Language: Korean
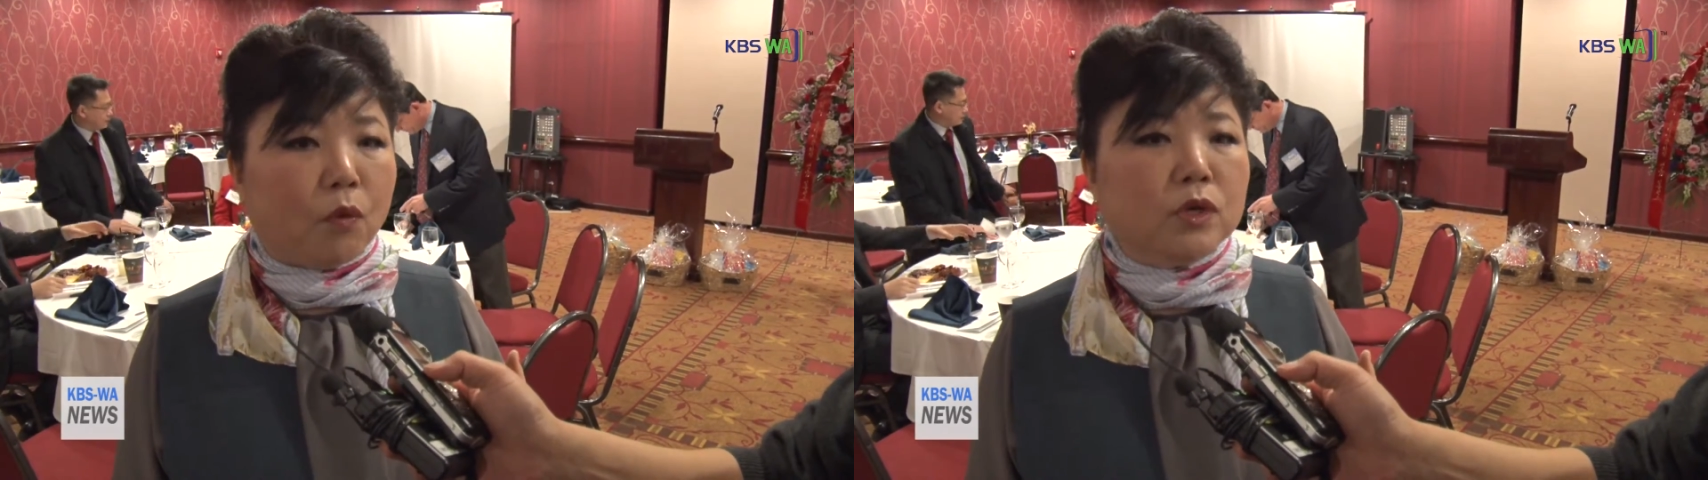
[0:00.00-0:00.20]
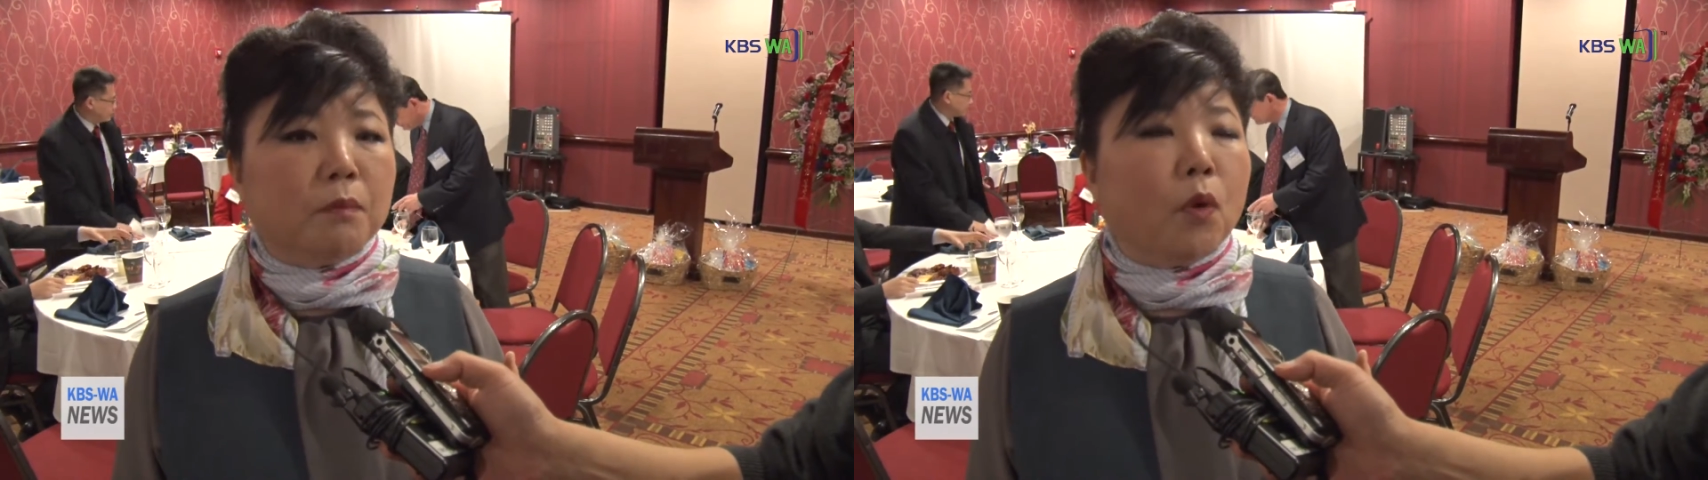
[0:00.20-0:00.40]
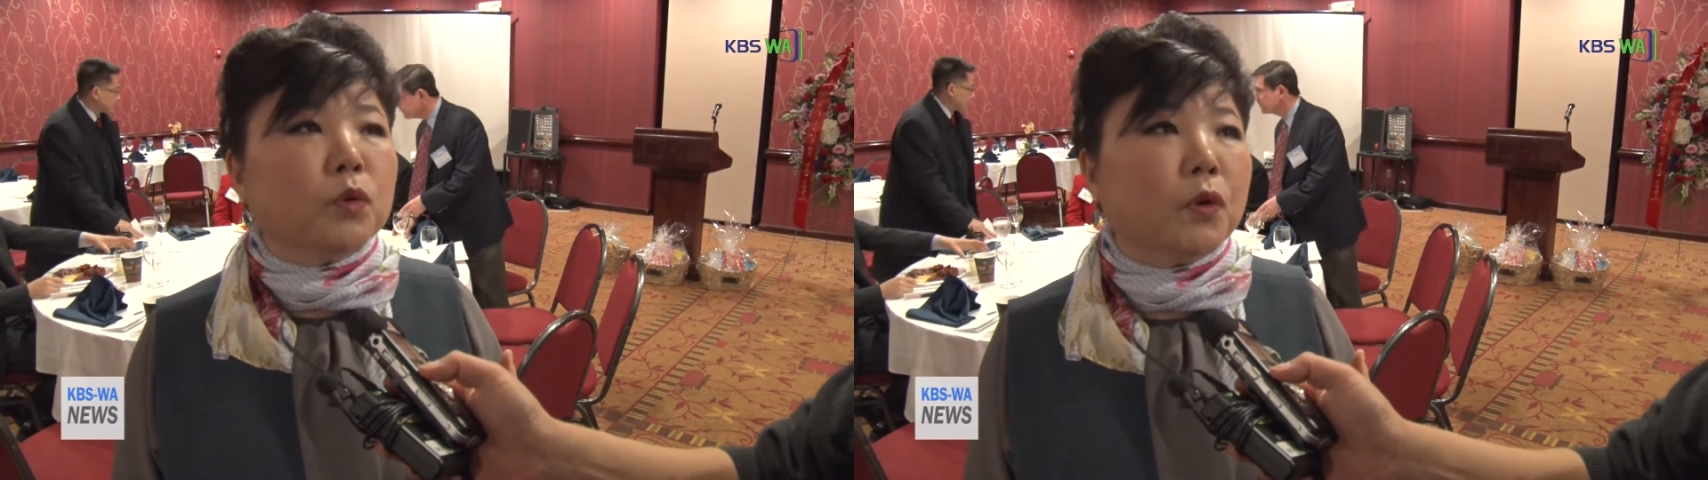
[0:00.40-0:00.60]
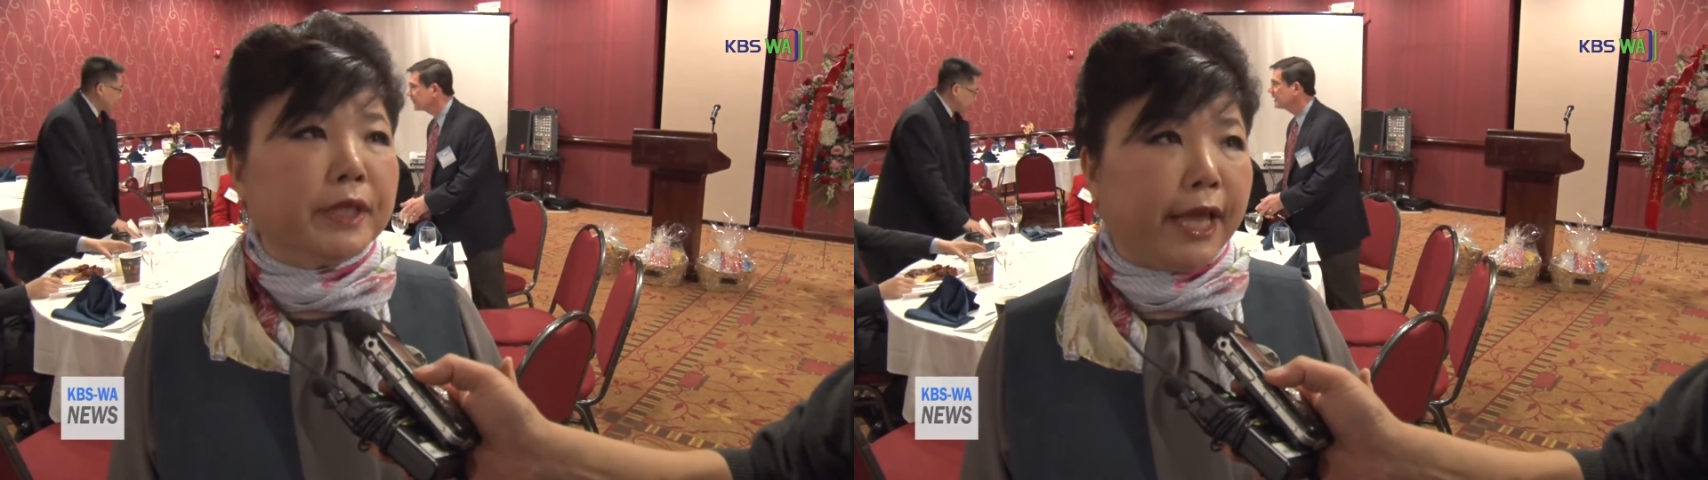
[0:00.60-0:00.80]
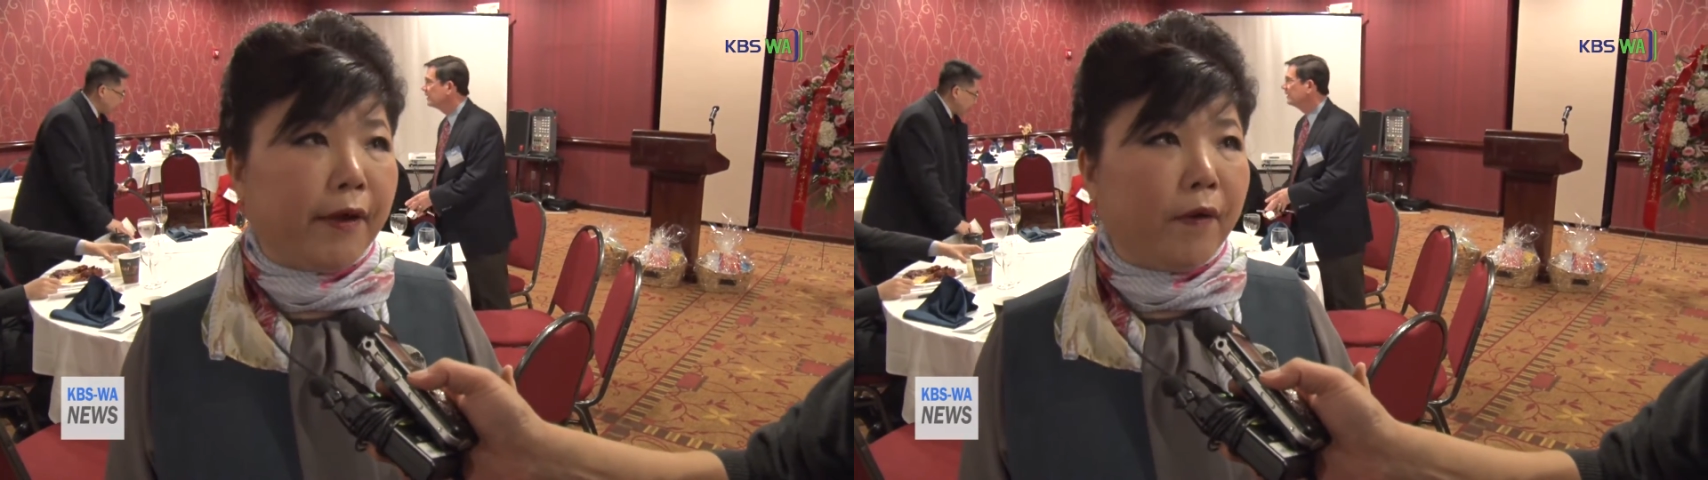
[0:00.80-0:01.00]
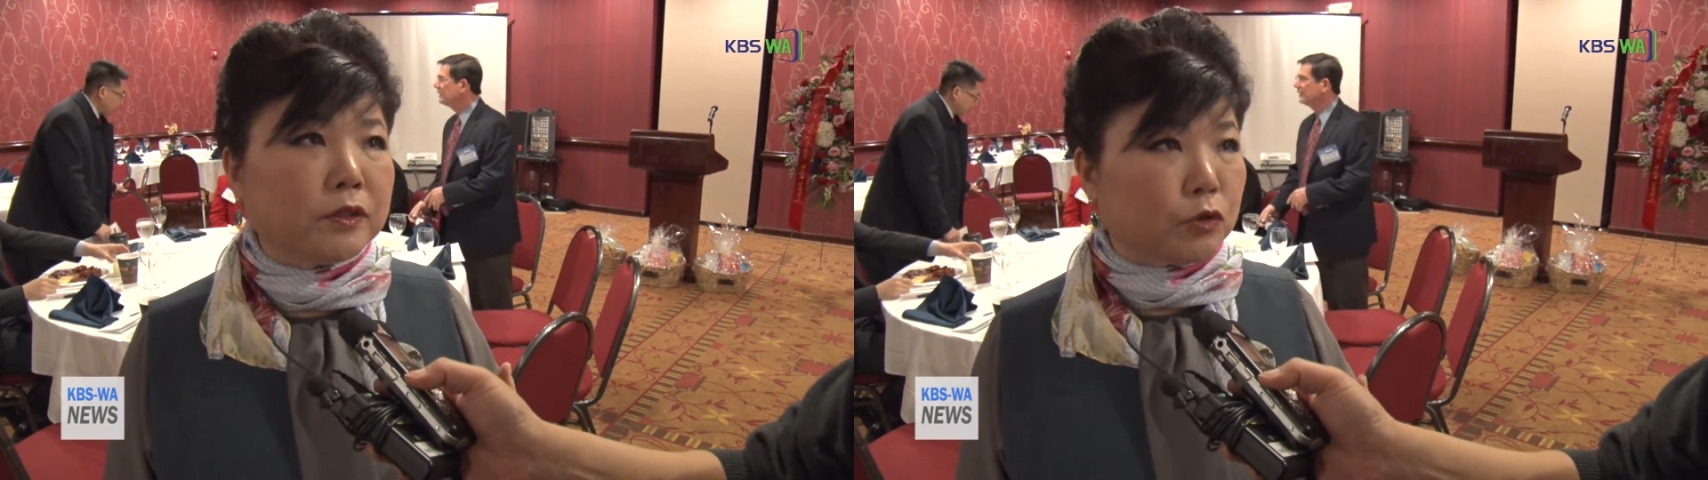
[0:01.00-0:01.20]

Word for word: 오늘 못 온대요